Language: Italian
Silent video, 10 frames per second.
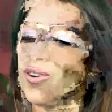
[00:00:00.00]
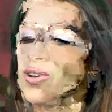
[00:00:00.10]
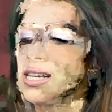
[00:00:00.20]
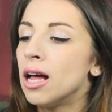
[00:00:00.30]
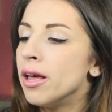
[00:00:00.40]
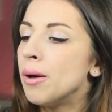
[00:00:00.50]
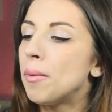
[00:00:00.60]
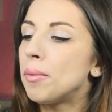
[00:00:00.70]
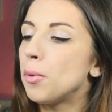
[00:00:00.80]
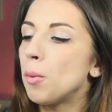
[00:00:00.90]
rosa,
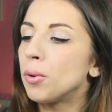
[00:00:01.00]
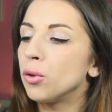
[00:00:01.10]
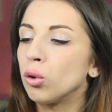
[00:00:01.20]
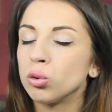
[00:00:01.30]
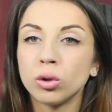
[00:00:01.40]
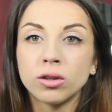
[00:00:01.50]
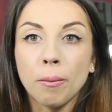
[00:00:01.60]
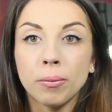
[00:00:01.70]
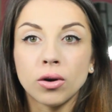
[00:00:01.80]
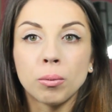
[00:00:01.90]
ma proprio il prodotto è
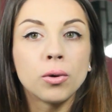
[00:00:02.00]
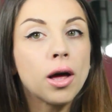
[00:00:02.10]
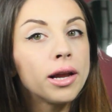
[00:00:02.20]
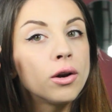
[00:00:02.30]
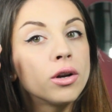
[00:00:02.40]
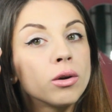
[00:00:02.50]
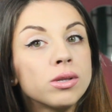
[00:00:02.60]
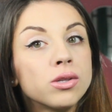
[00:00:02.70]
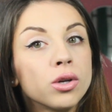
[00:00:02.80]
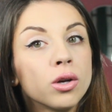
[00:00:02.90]
troppo troppo carino ed è
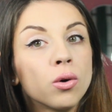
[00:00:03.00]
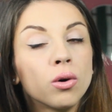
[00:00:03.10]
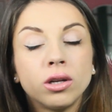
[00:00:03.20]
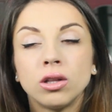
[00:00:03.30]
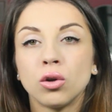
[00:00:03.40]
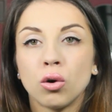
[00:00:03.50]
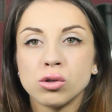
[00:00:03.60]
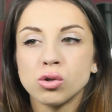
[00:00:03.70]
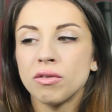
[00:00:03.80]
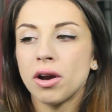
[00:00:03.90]
questo che ho
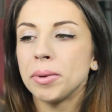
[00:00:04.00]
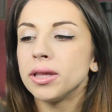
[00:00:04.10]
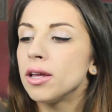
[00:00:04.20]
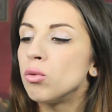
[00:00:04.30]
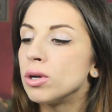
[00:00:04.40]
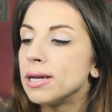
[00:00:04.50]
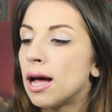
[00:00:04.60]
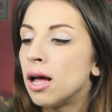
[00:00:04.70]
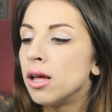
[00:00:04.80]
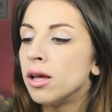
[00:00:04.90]
indosso, è veramente un
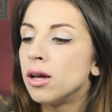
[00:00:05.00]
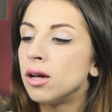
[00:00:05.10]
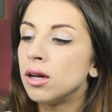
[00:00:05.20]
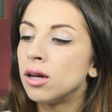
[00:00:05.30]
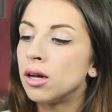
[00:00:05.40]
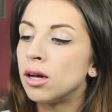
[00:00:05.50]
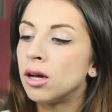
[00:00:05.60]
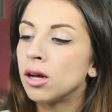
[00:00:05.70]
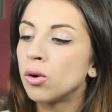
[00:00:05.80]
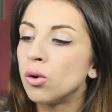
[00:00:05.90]
uh,
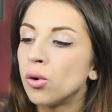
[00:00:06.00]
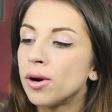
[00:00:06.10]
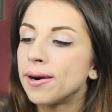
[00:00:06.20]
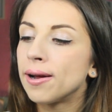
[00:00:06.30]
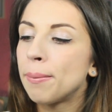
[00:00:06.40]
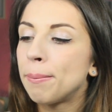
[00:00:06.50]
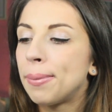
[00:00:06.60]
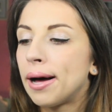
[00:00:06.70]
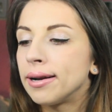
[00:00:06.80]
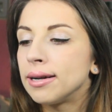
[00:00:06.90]
color
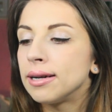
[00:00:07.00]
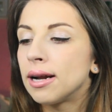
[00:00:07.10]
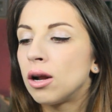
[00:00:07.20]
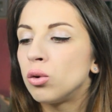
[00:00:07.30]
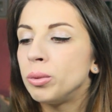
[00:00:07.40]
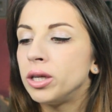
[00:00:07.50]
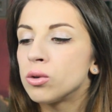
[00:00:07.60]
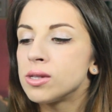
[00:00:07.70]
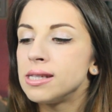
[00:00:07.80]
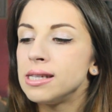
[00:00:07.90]
panna
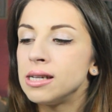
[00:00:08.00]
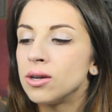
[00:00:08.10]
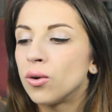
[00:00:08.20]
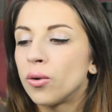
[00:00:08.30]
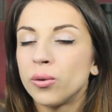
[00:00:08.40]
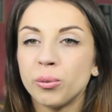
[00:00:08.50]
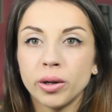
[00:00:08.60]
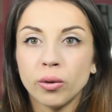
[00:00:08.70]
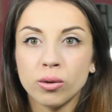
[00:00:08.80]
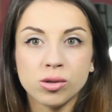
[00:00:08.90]
luminosino,
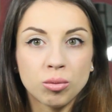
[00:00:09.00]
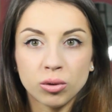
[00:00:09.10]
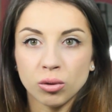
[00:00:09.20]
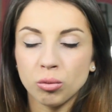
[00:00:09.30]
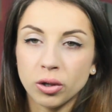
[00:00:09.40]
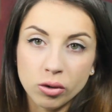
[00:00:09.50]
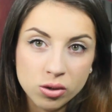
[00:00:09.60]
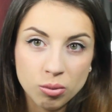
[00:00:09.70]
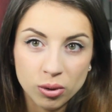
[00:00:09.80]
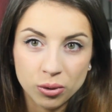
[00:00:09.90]
luminoso, molto
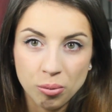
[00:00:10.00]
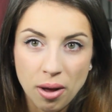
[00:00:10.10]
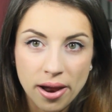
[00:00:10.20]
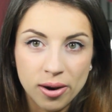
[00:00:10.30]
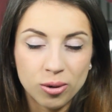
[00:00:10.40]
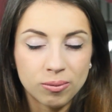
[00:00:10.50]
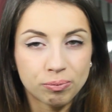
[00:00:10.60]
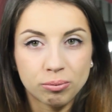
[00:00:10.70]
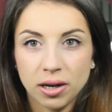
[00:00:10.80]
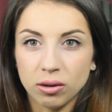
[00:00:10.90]
luminoso, molto
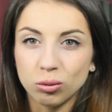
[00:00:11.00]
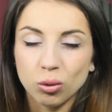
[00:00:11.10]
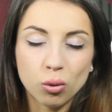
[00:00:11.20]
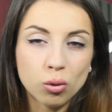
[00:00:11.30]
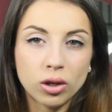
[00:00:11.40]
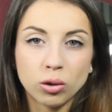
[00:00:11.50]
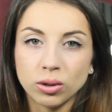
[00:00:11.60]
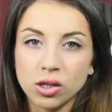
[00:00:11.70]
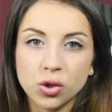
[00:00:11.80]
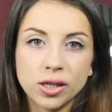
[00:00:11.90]
bello, per un trucco da
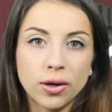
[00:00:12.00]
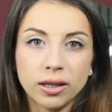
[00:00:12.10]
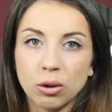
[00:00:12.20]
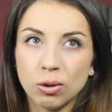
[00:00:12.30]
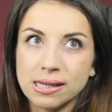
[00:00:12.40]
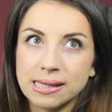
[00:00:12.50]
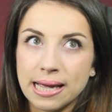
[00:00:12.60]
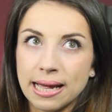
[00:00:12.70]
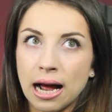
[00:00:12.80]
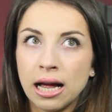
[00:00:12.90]
tutti i giorni anche una
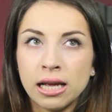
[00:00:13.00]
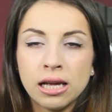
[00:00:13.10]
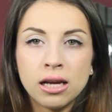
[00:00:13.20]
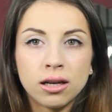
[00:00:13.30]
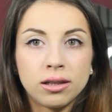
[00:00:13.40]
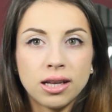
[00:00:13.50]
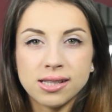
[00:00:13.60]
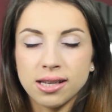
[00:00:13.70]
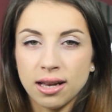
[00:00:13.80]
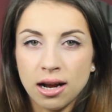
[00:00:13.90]
sera, eh, da
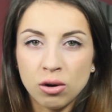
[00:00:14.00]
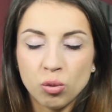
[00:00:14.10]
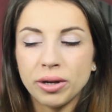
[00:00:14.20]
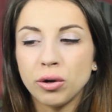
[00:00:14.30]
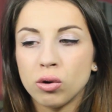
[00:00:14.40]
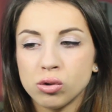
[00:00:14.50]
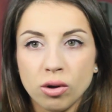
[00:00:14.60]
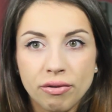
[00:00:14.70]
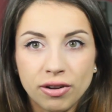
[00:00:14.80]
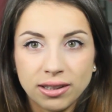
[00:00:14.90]
sera luminoso
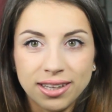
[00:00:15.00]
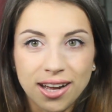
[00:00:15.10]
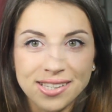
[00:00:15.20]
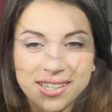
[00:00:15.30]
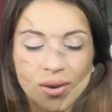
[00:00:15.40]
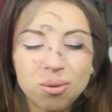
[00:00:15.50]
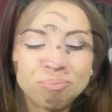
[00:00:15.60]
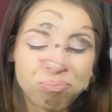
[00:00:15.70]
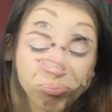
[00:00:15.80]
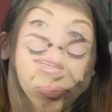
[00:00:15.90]
è
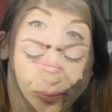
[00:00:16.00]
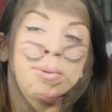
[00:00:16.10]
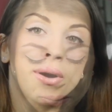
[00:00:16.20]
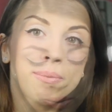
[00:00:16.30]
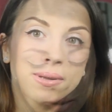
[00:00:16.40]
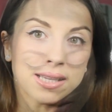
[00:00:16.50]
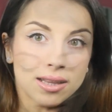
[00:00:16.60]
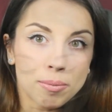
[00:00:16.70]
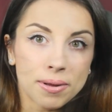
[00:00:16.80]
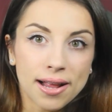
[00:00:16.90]
fantastico. Poi
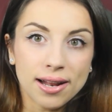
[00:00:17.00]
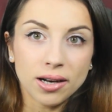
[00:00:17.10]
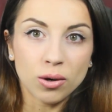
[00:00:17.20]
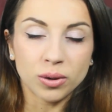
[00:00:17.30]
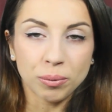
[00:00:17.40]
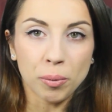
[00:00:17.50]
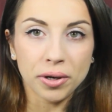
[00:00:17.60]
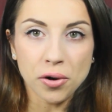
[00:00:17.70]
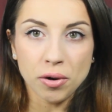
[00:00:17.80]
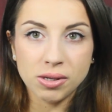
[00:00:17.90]
passando ai pennelli, nell'ultimo
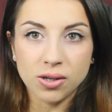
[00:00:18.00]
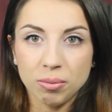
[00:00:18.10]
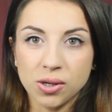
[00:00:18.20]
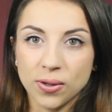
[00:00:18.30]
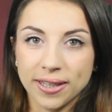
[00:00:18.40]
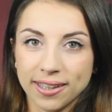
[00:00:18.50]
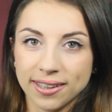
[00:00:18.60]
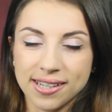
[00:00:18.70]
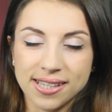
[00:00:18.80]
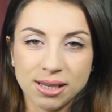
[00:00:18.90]
periodo mi sono piaciuti
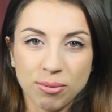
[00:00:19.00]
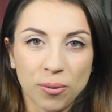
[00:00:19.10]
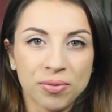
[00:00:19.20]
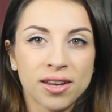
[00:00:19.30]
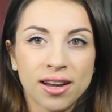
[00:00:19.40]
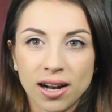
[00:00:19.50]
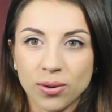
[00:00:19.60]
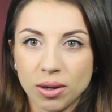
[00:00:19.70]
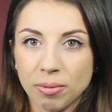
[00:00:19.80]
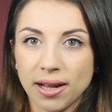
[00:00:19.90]
tantissimo
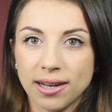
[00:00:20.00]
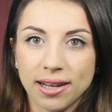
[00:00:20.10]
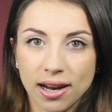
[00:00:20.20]
alcuni pennelli